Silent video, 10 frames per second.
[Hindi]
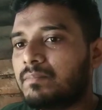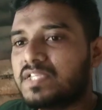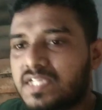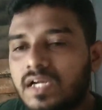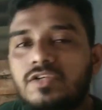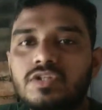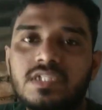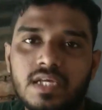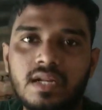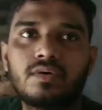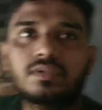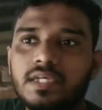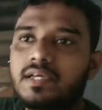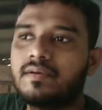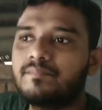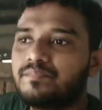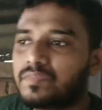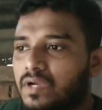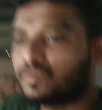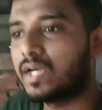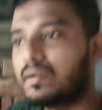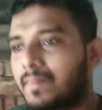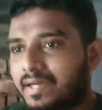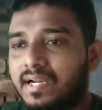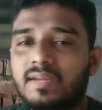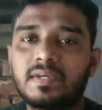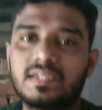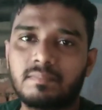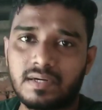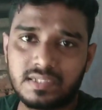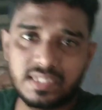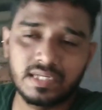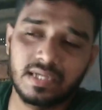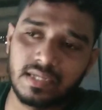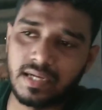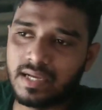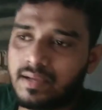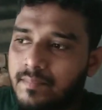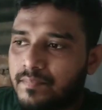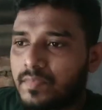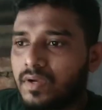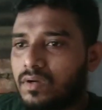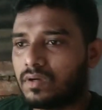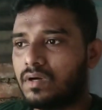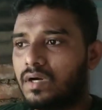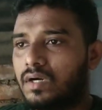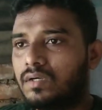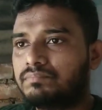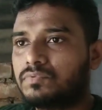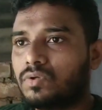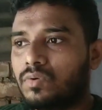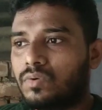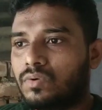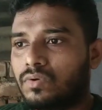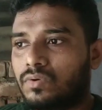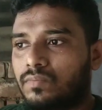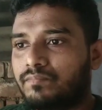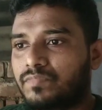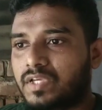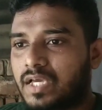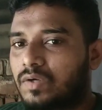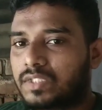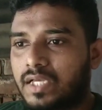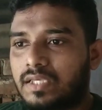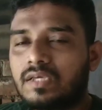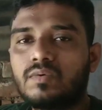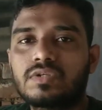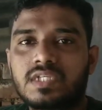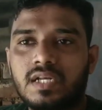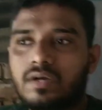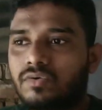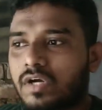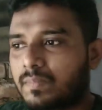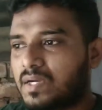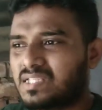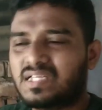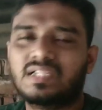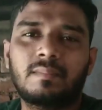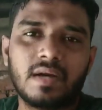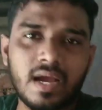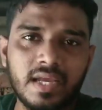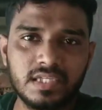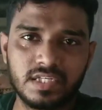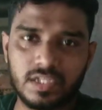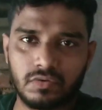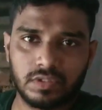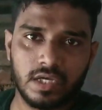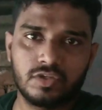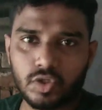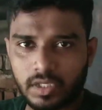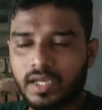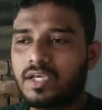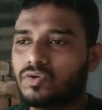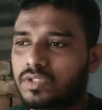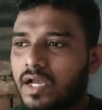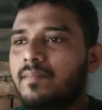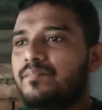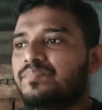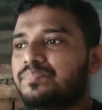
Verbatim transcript: बेसिकली जो सेलर होते हैं कोई अगर मार्केट में बर्ड सेल कर रहा है आ, तो क्या होता है कि वो सेलर लोगों के पास ज़्यादा बड़ा केज नहीं होता है छोटा केज होता है